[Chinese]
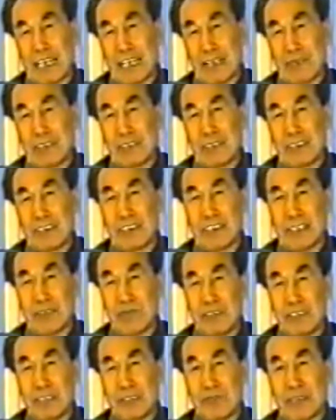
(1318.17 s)
方老师，你
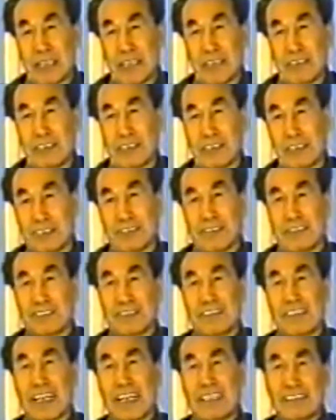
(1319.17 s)
怎么说？他们那他
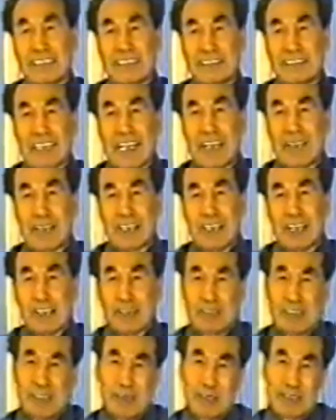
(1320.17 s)
们那个白雪，他都
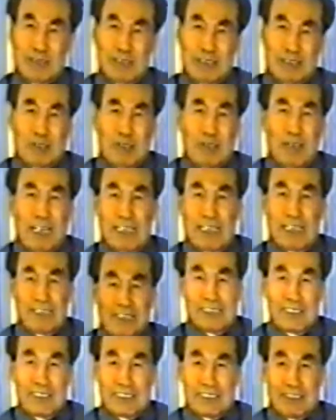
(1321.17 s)
散着。你说他们好，
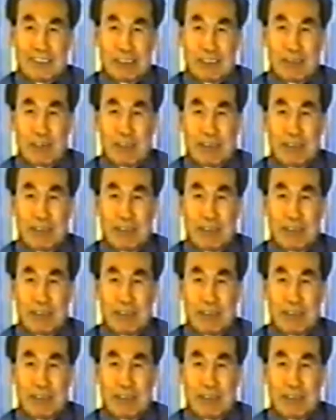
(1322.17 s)
我们这不就